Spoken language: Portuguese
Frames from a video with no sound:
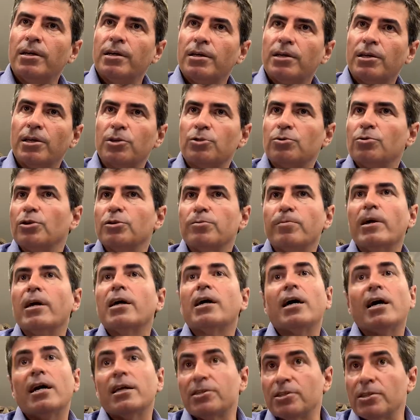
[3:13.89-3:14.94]
questões
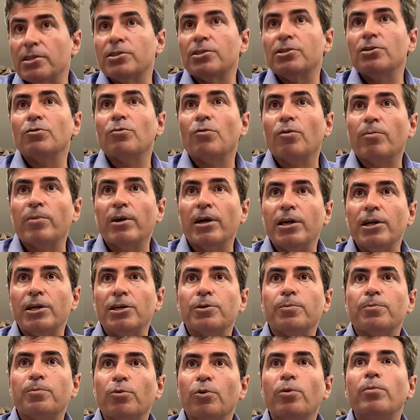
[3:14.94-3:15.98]
marcadas, assim como na rede
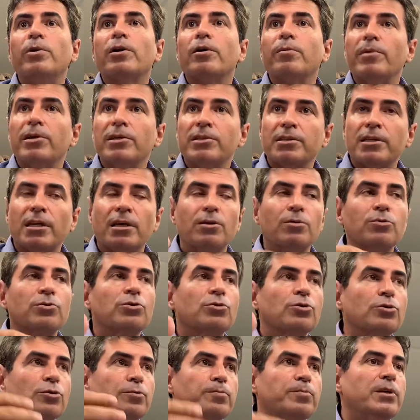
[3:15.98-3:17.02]
pública, mas estarão
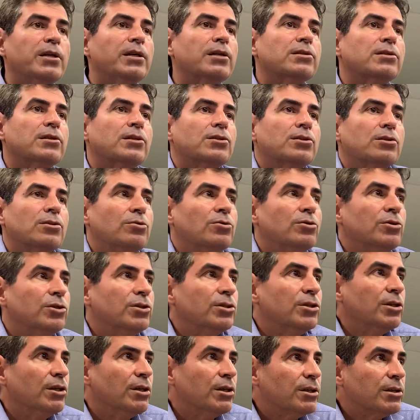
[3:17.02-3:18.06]
suspensas
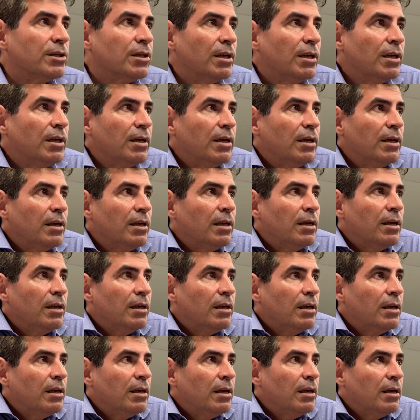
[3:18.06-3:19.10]
cirurgias. Fora as,
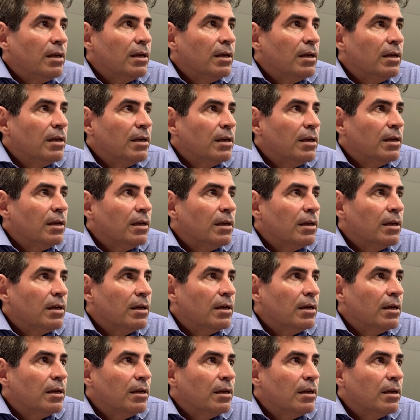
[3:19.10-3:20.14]
as escolas, o
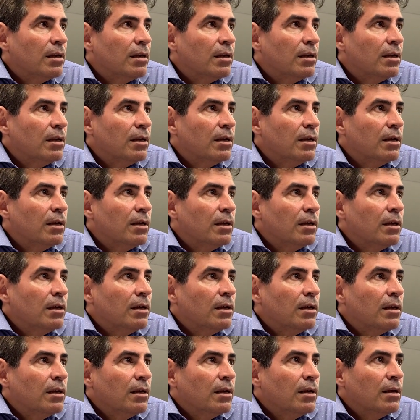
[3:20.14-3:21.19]
resto é tudo já
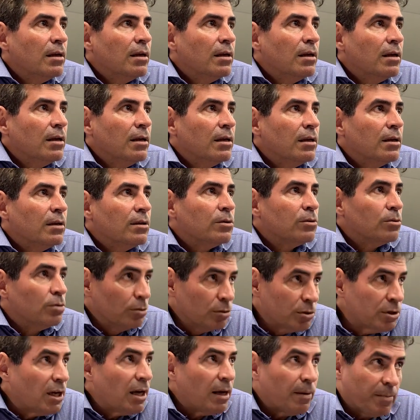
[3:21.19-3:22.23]
ou não?
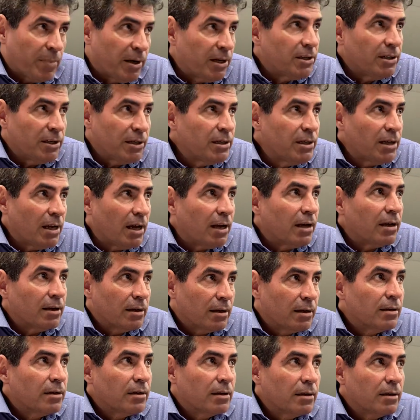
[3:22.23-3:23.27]
Tudo já, a partir de já.
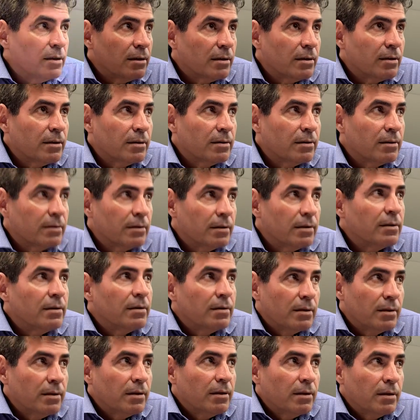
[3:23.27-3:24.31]
Exceto as
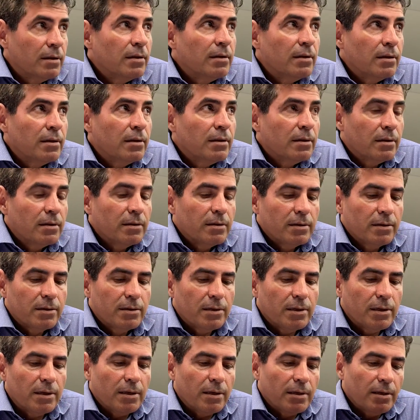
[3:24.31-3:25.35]
escolas, que é segunda.
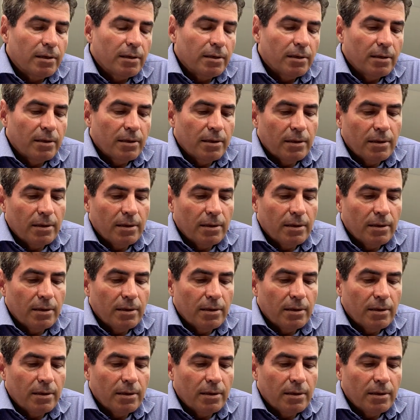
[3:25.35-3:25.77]
Sim.